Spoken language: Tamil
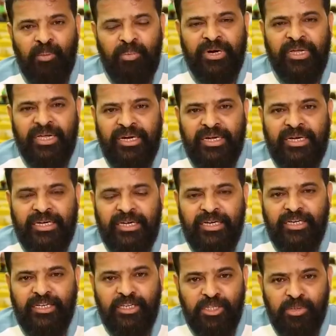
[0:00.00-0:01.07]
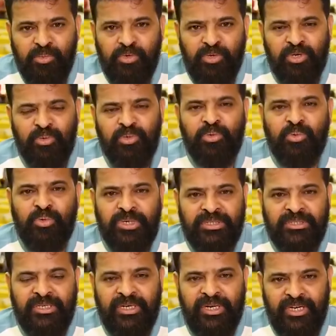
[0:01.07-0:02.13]
அப்படி இருக்கையில் இது போன்ற ஒரு
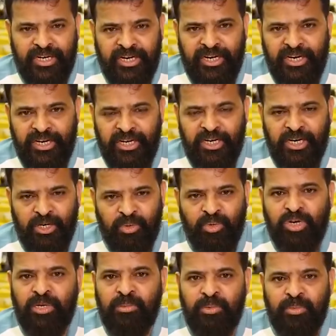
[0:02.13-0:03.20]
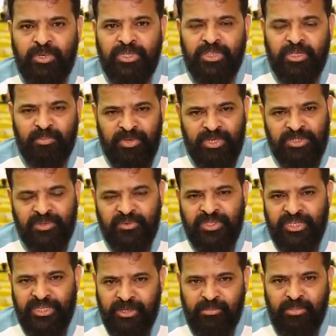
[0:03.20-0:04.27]
குற்றச்செயலில் என்னை நீங்கள் தொடர்புபடுத்தி
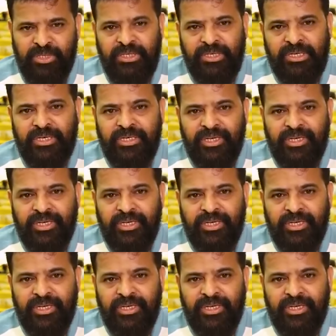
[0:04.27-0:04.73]
பேசுவது என்பது